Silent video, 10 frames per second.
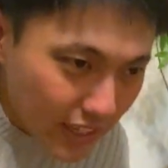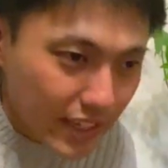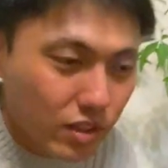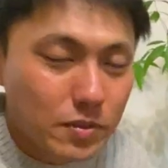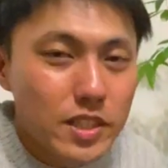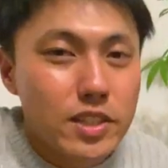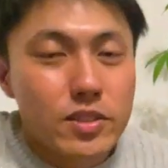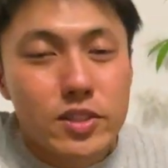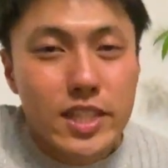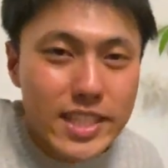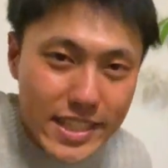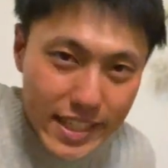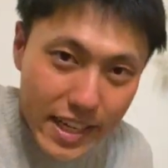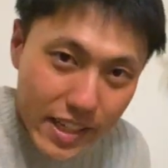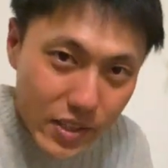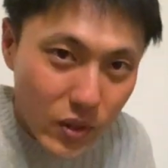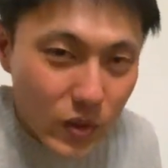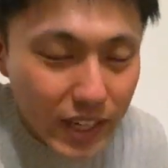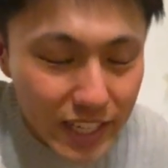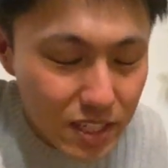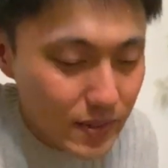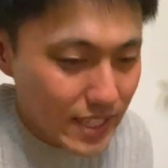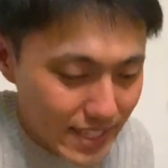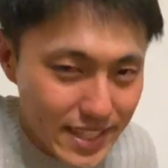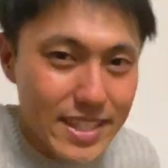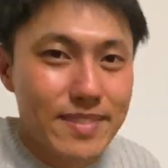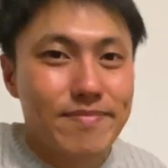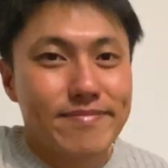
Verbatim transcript: えー、コミュニティの人たちに連絡を貸します。